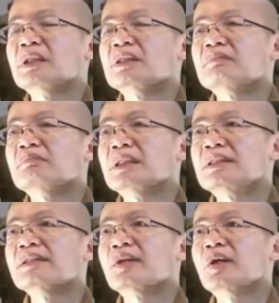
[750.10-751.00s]
보장할
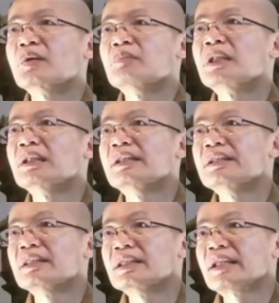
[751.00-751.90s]
수 없습니다.
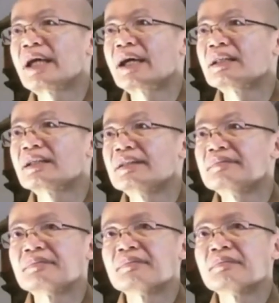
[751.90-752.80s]
하지만
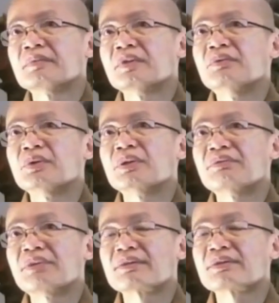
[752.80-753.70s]
정도에 가면
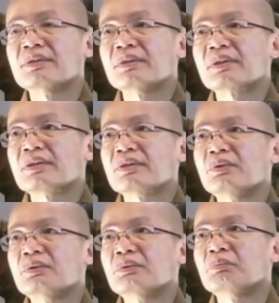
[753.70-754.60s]
다시 돌아와서 그들을
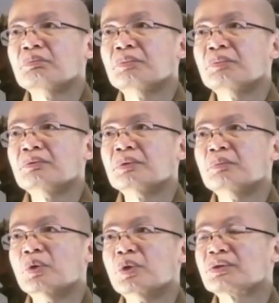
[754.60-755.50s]
구할 기회가
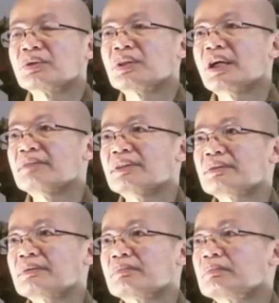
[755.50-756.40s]
있습니다.
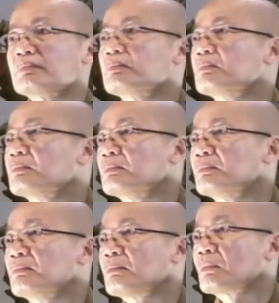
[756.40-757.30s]
왜
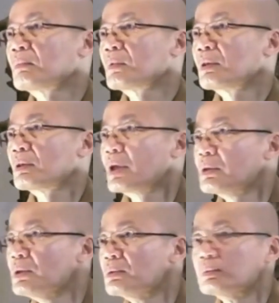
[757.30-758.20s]
그렇습니까?
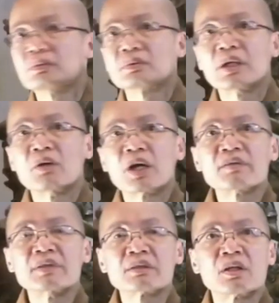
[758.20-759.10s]
아미타
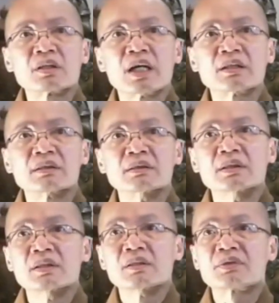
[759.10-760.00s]
부처님이 분명히
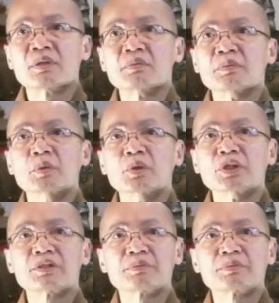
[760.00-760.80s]
도와주기 때문입니다.